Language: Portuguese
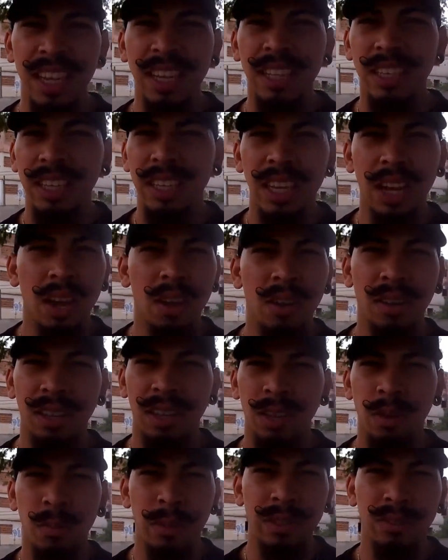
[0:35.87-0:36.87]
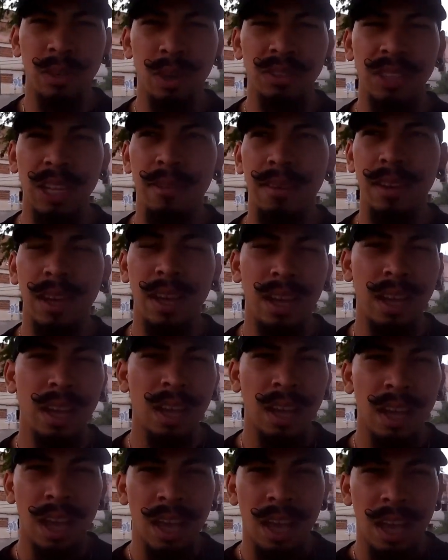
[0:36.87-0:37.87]
Esse aí é antigão que o pessoal
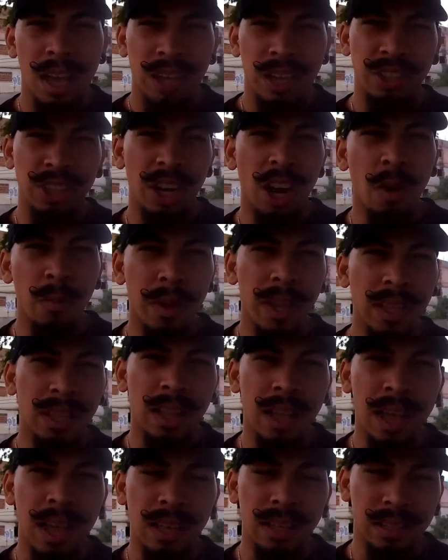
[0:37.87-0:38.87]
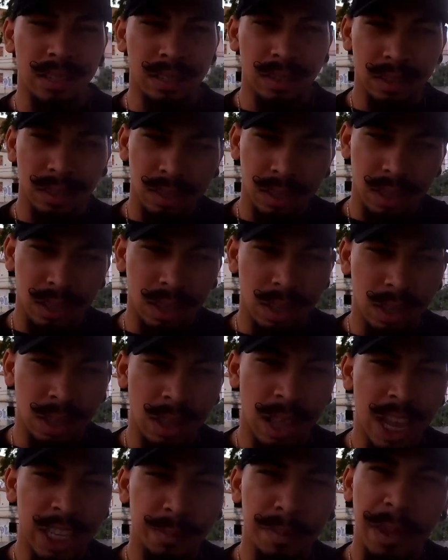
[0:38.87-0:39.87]
usava geralmente nas,
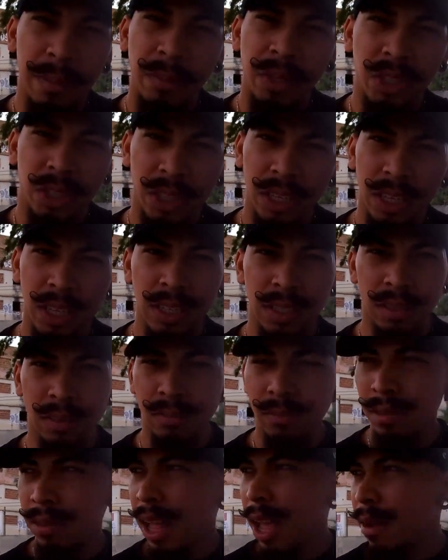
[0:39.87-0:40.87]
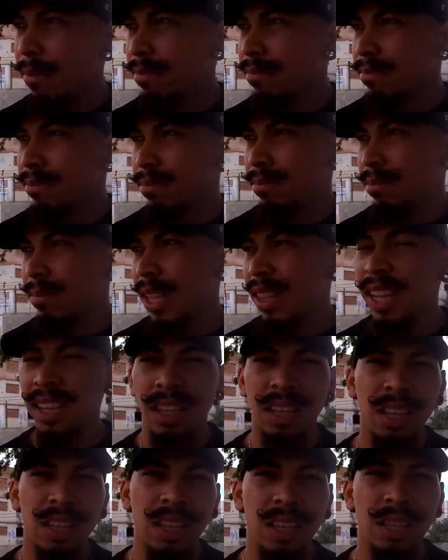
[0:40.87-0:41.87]
nas BMX, lá
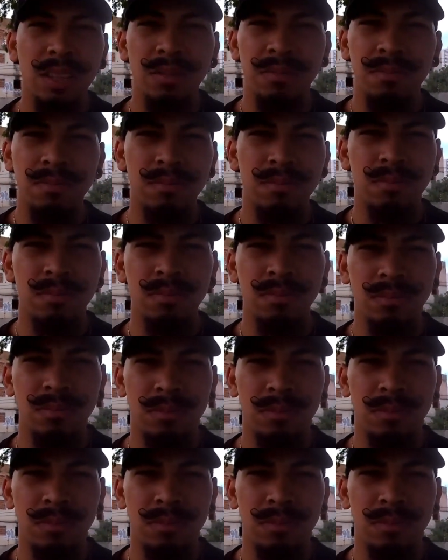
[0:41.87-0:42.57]
na década de.